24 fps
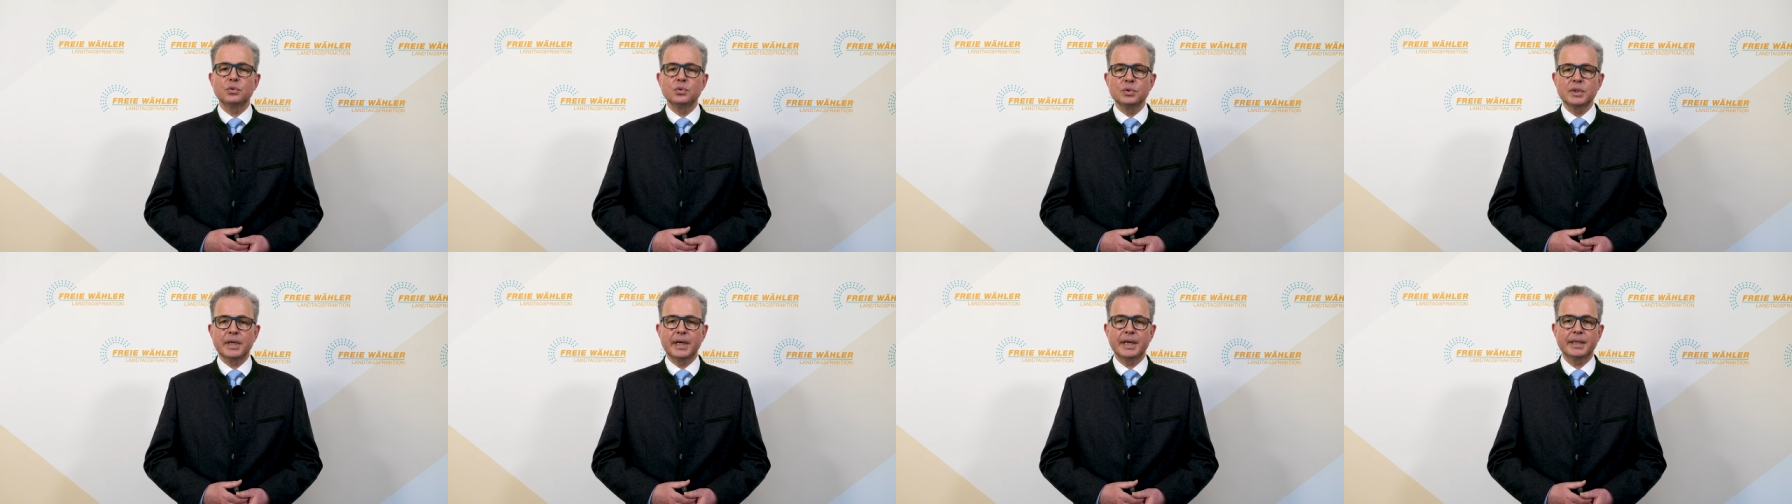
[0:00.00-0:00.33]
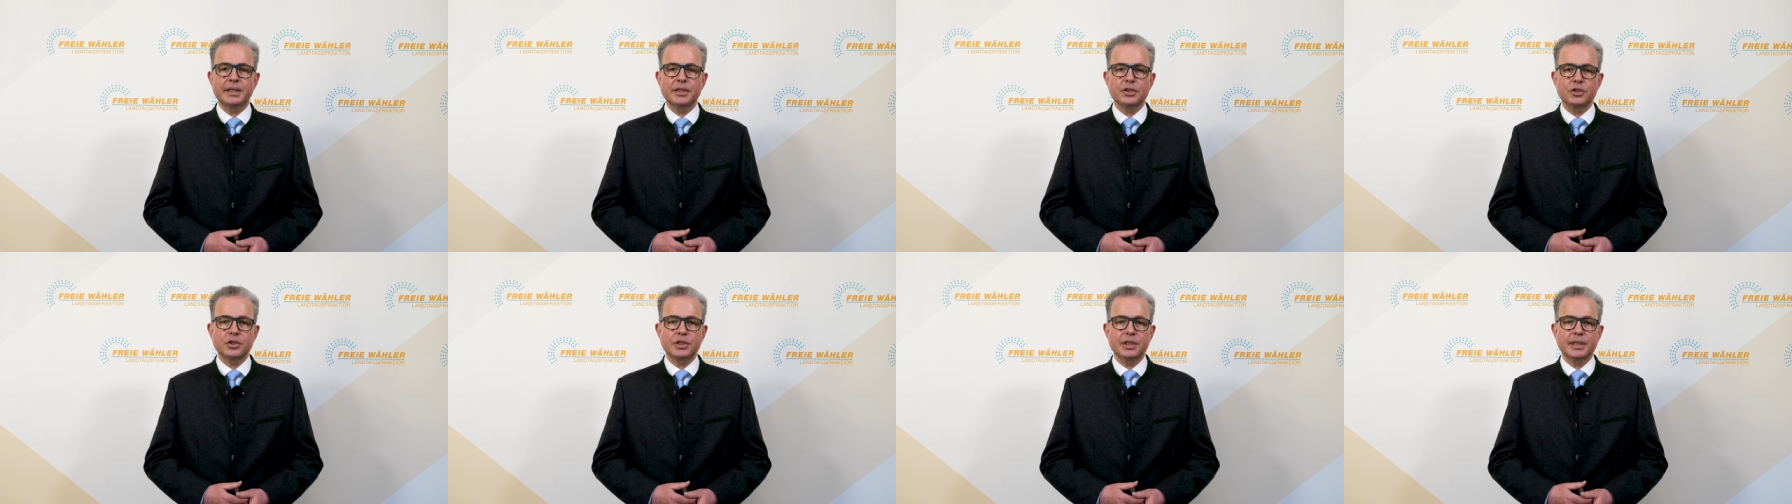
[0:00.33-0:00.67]

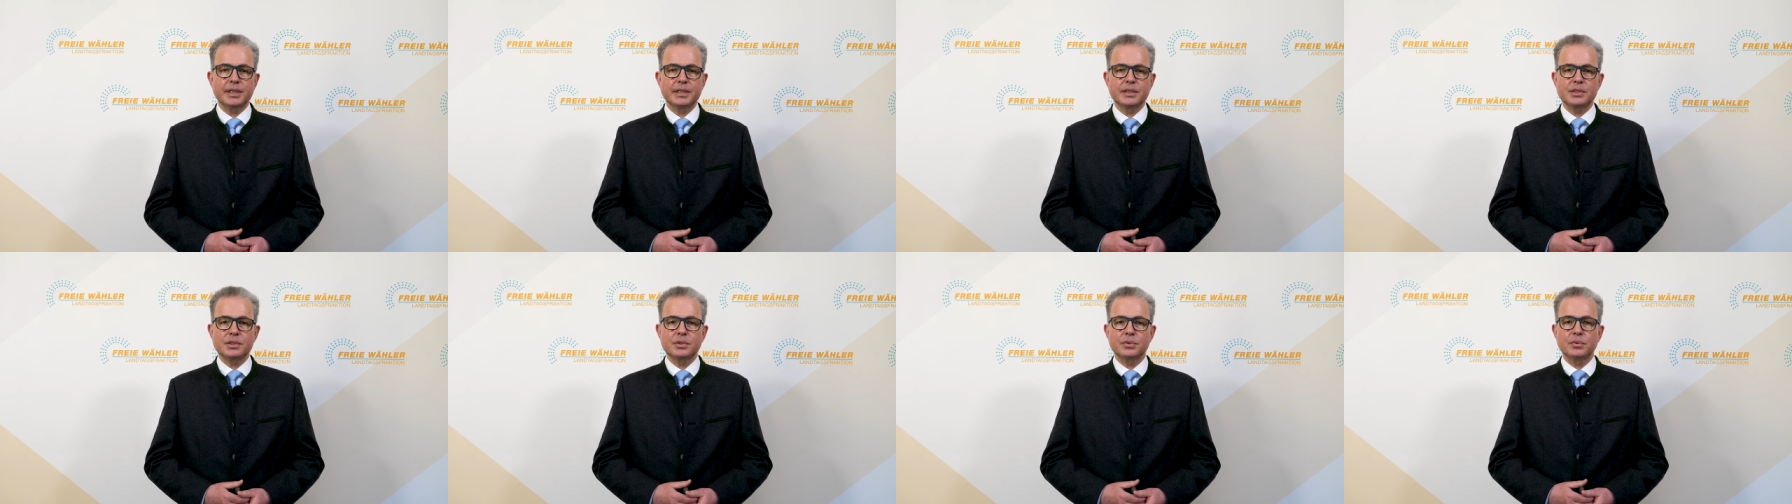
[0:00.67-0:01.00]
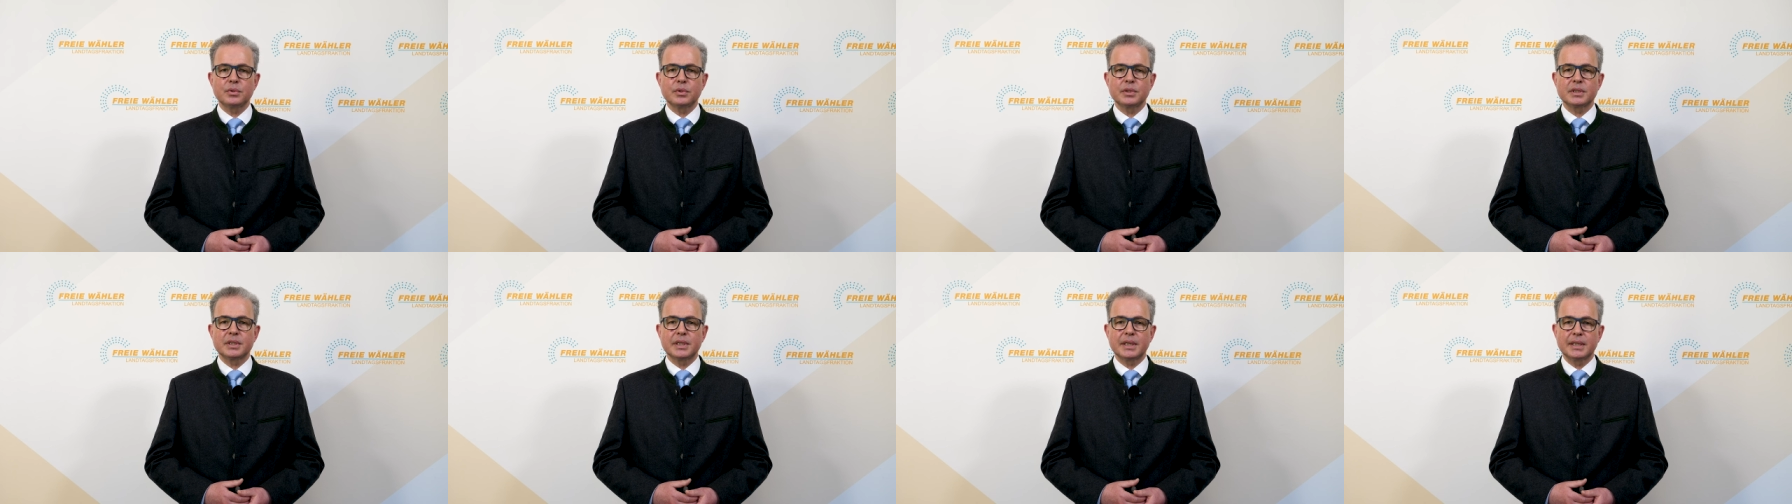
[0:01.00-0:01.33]
uneingeschränkt zur
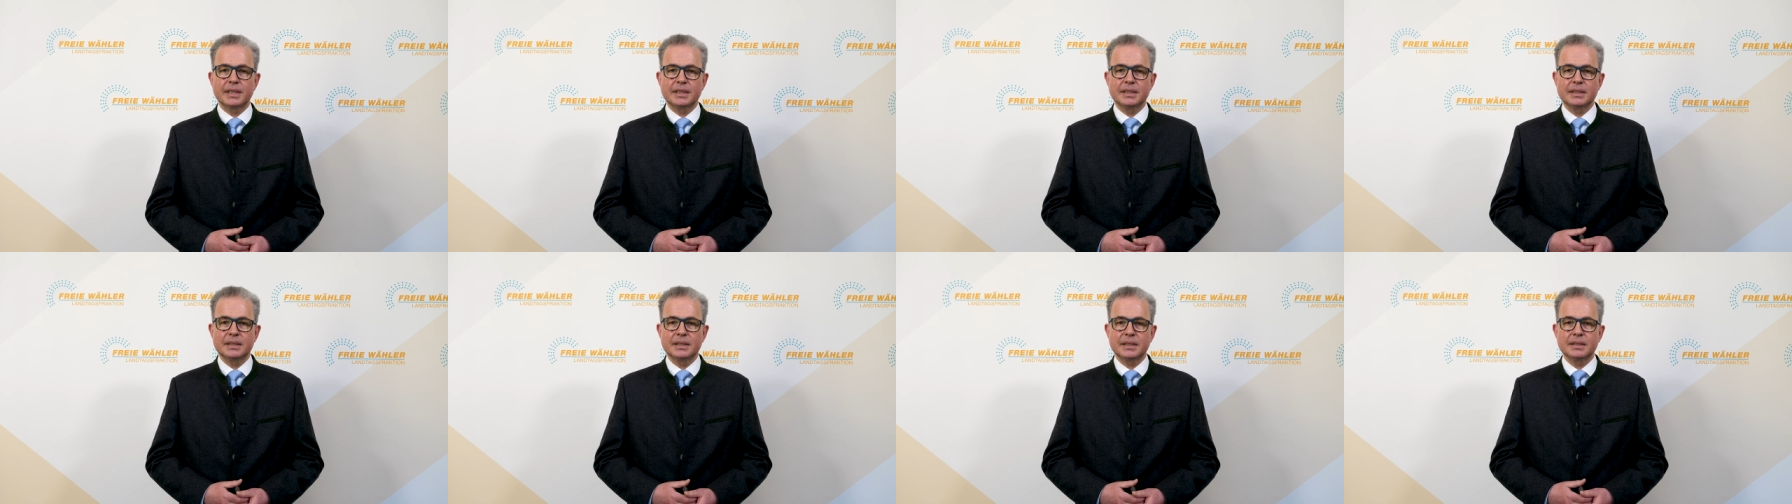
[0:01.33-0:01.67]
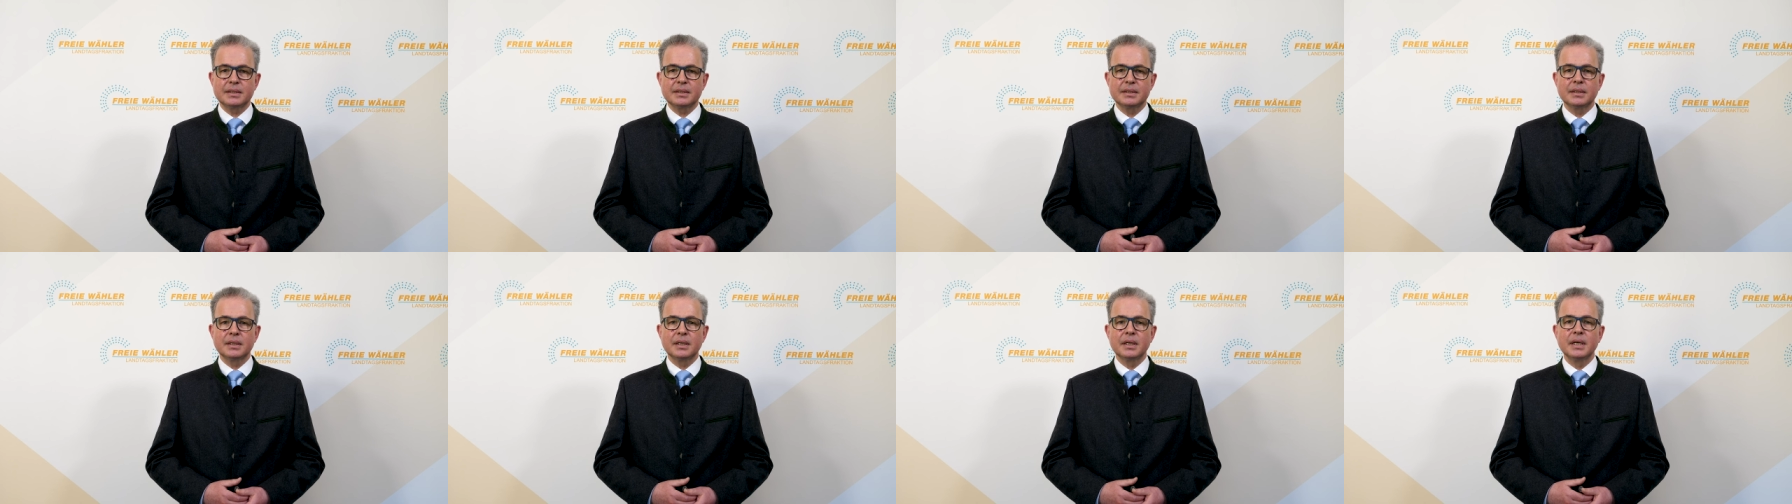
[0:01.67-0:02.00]
Ukraine,